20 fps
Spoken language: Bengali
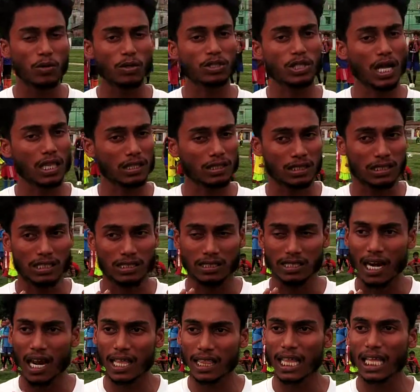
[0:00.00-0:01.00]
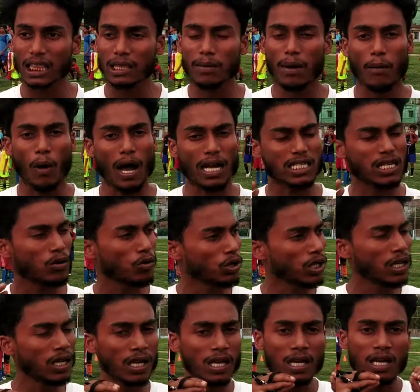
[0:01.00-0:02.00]
এবং যারা দেখতে পাবো আশা
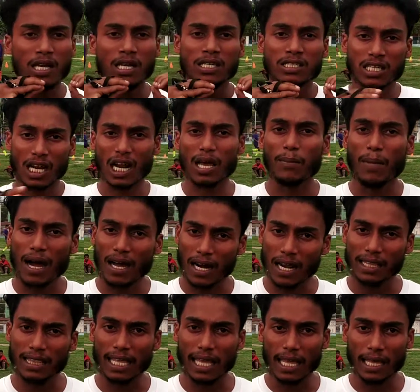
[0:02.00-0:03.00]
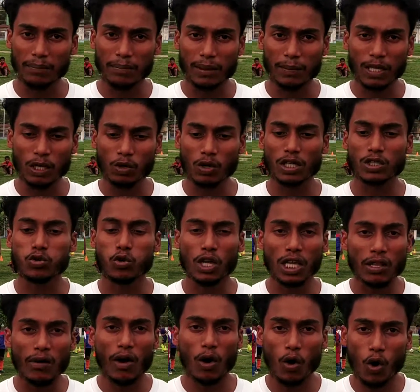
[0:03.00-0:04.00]
করি সারা বাংলায় এই বিরোটা
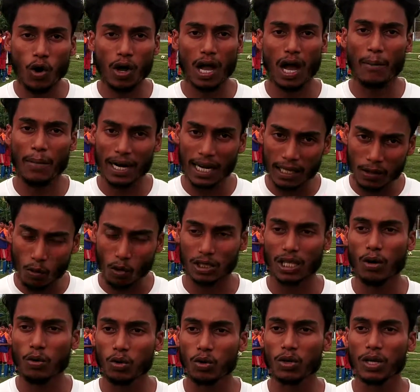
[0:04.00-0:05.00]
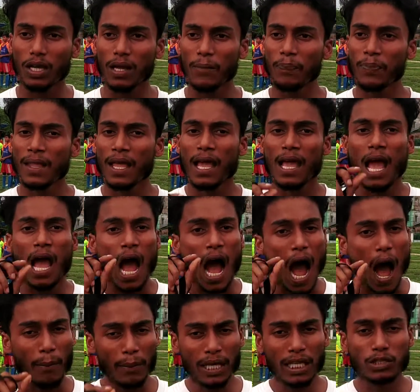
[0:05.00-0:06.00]
ছড়িয়ে দেওয়া হোক আমার এই কথাগুলোকে
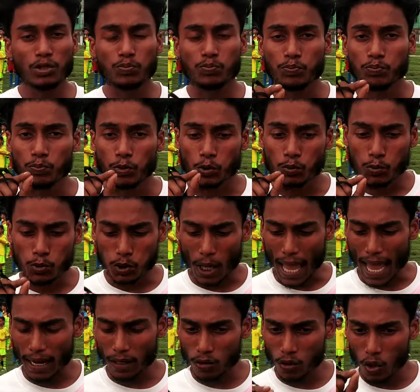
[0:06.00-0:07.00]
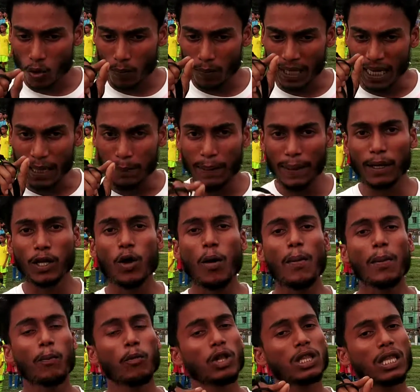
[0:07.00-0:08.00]
আমি একদম
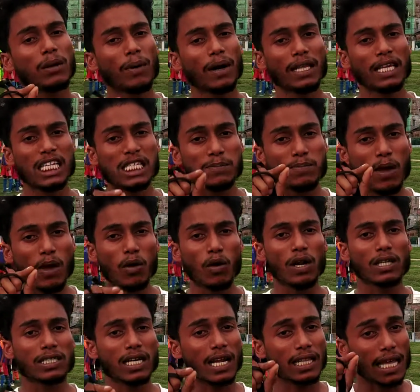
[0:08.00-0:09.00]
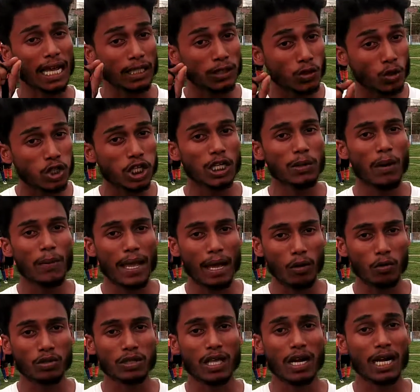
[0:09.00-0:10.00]
নির্বিঘ্নভাবে বলতে পারি ইস্টবেঙ্গলে যারা দায়িত্বশীলভাবে
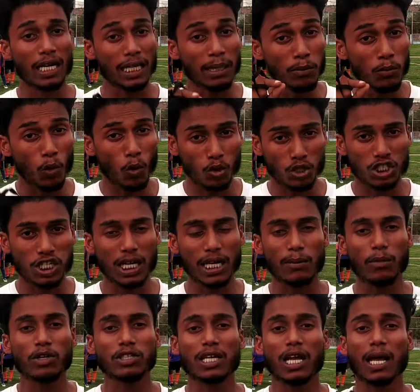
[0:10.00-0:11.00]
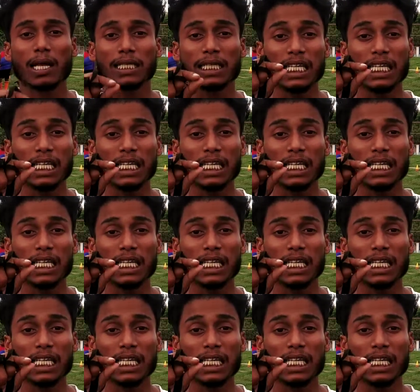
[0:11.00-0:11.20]
এখন তারা টিম করছেন এবং যারা